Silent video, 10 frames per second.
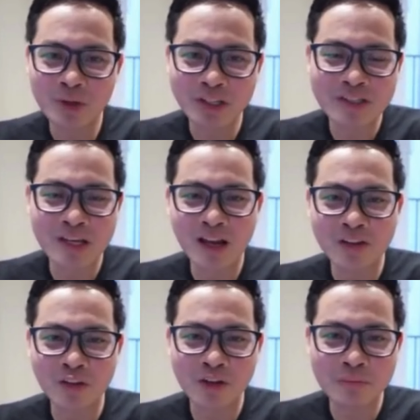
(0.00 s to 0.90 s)
what exactly
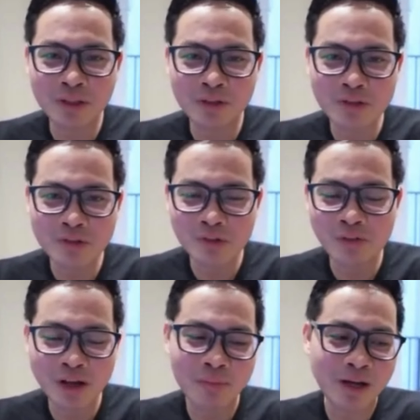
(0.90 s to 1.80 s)
do you mean do sa
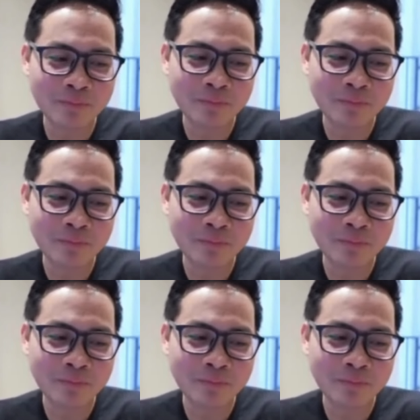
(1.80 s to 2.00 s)
survival?